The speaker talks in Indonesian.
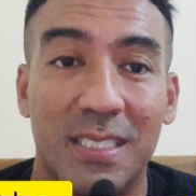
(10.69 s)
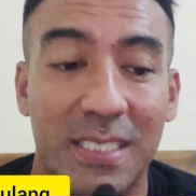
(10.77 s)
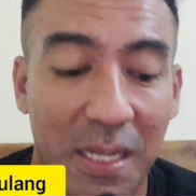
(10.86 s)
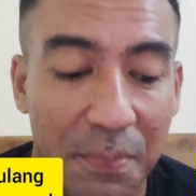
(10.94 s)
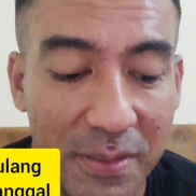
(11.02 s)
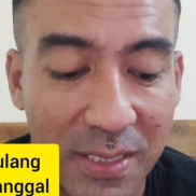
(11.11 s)

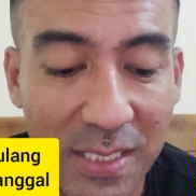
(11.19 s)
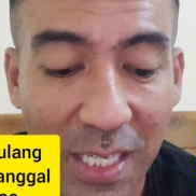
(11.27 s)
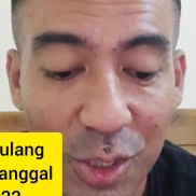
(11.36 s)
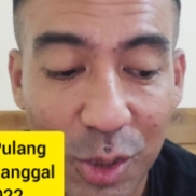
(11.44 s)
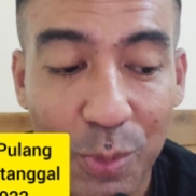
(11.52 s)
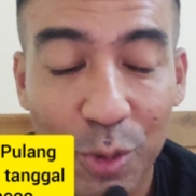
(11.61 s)
Yang pastinya
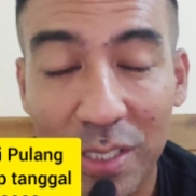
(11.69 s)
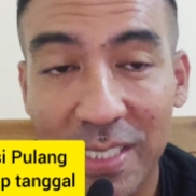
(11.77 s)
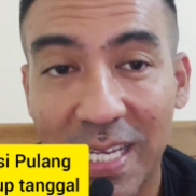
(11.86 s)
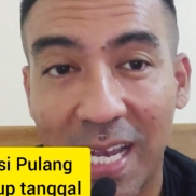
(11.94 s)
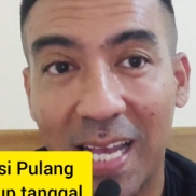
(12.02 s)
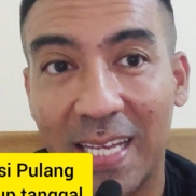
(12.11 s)
ngobrol
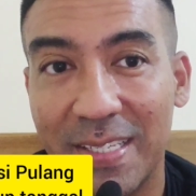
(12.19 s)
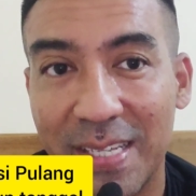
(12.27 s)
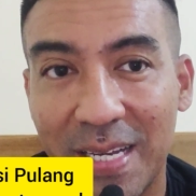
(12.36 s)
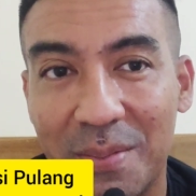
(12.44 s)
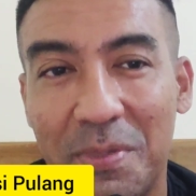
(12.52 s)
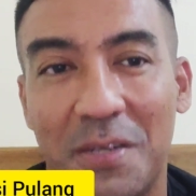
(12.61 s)
yang
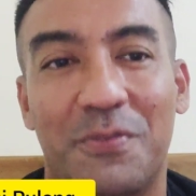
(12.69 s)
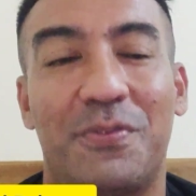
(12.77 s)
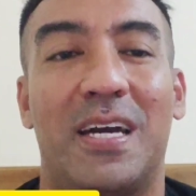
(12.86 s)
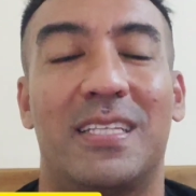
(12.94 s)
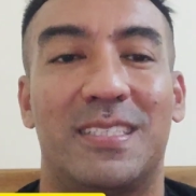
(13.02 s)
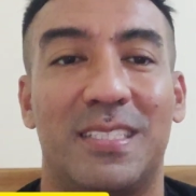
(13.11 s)
ada
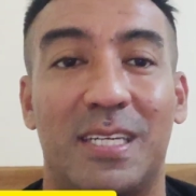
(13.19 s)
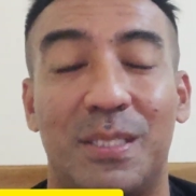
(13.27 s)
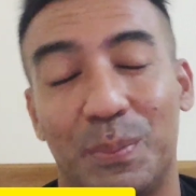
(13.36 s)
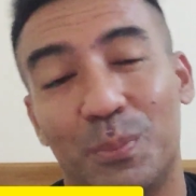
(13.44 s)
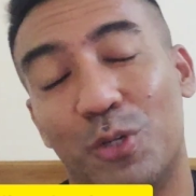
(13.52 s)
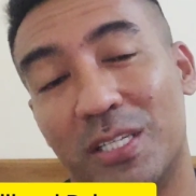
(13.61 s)
manfaatnya
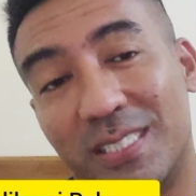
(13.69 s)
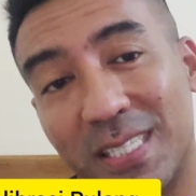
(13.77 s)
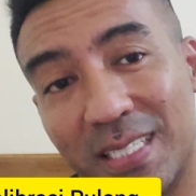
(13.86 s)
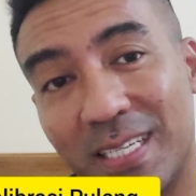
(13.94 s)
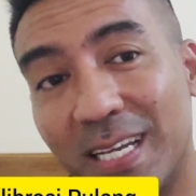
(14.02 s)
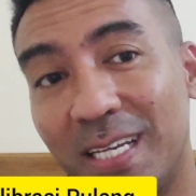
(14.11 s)
buat
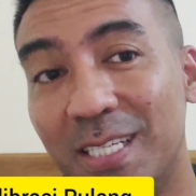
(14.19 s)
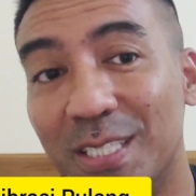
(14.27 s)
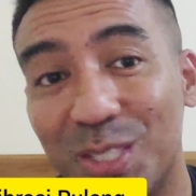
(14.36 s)
saya